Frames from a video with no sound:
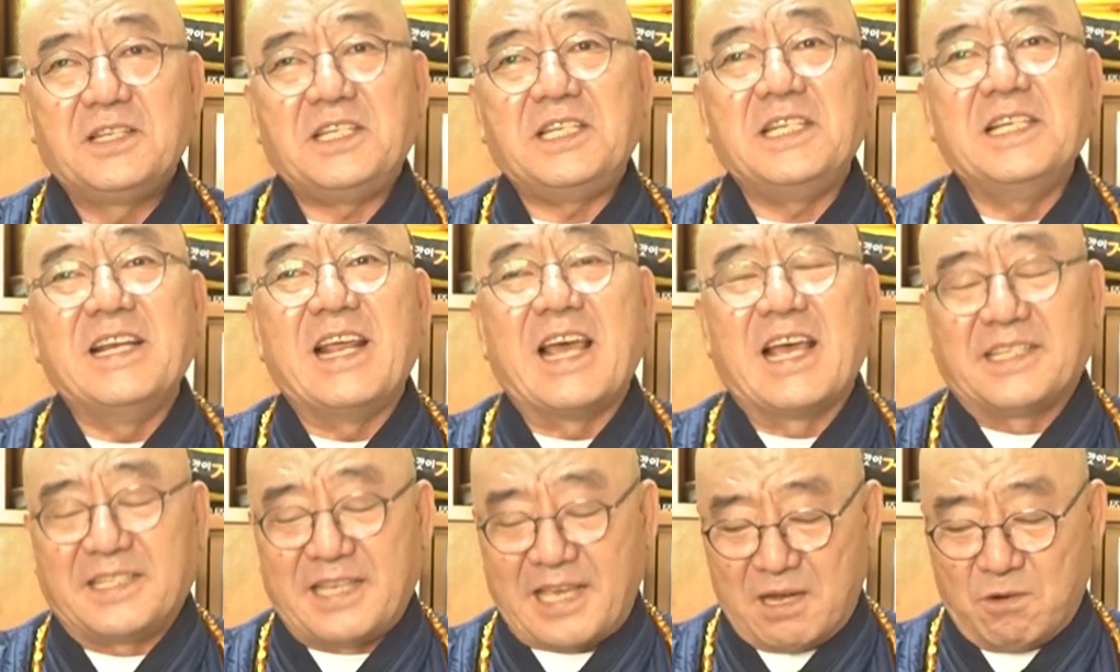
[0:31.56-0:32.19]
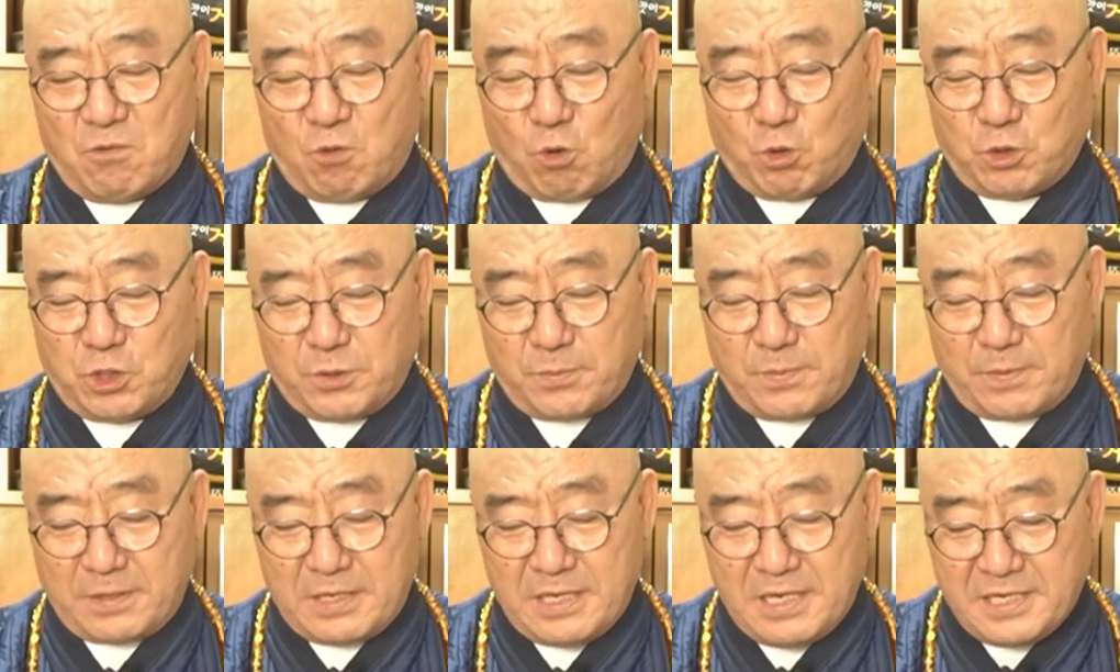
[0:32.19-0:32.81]
신해생
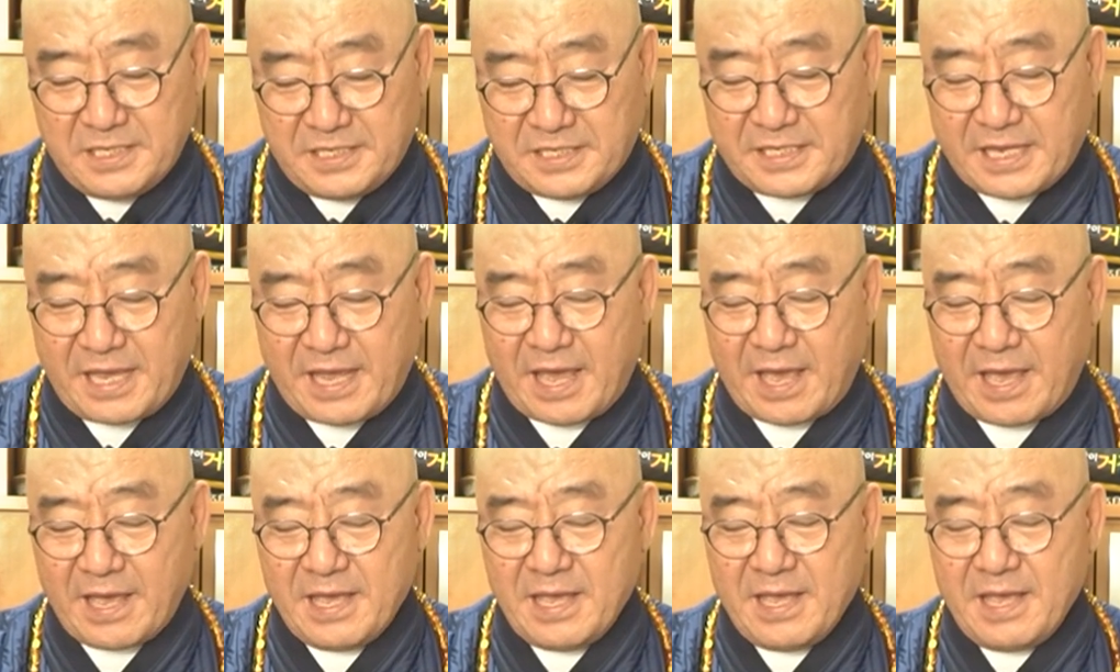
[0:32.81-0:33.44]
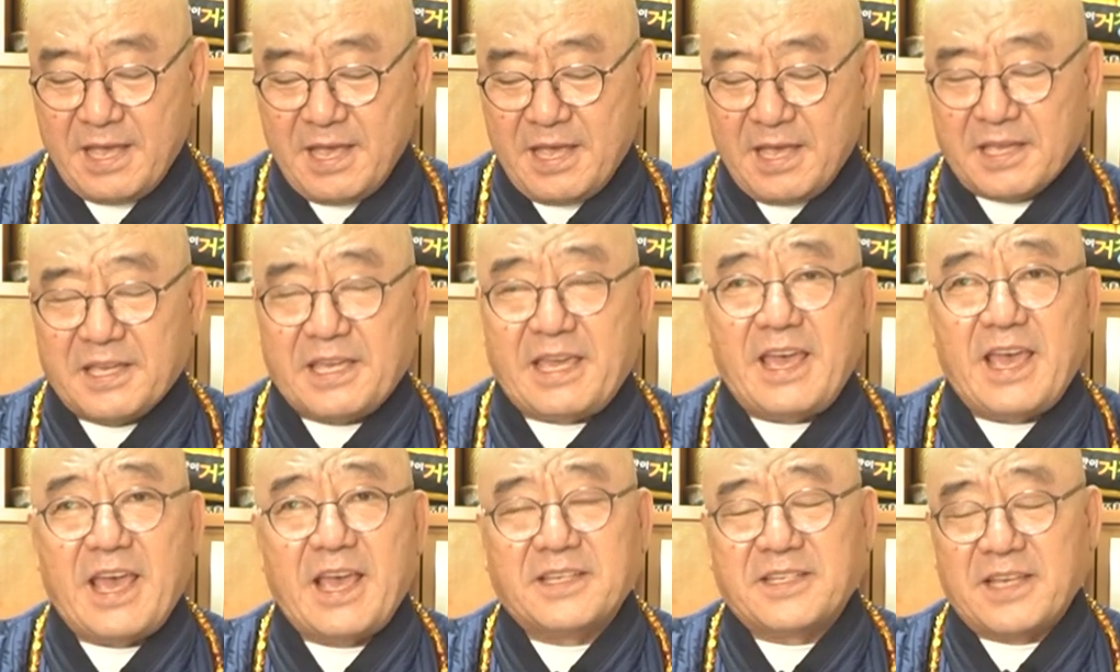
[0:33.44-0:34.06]
51세
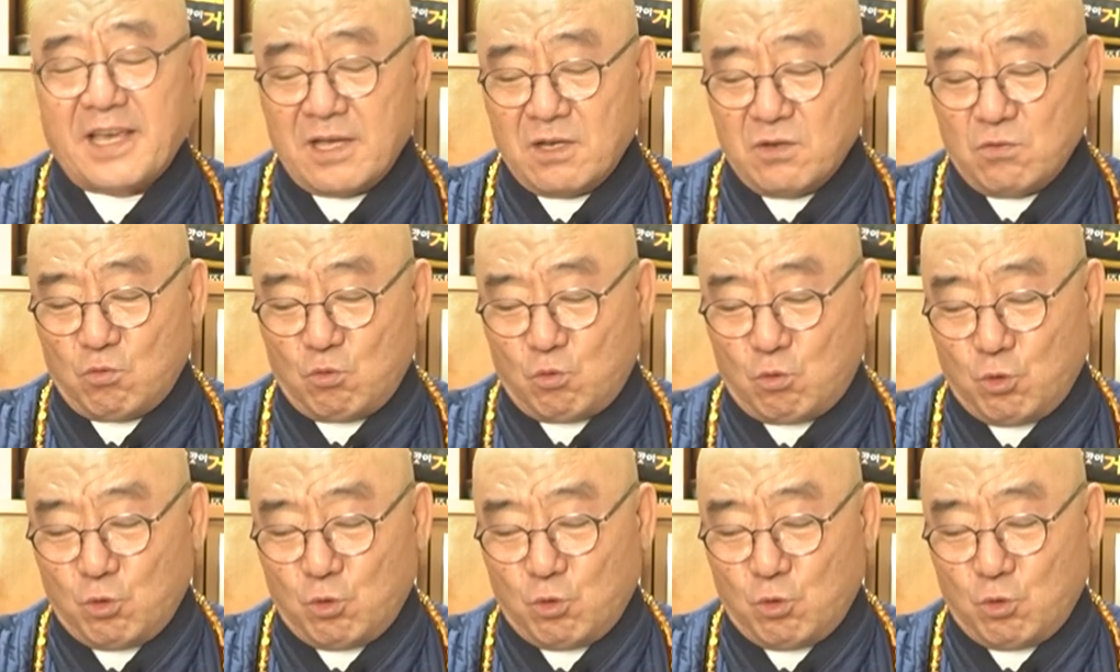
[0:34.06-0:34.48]
개생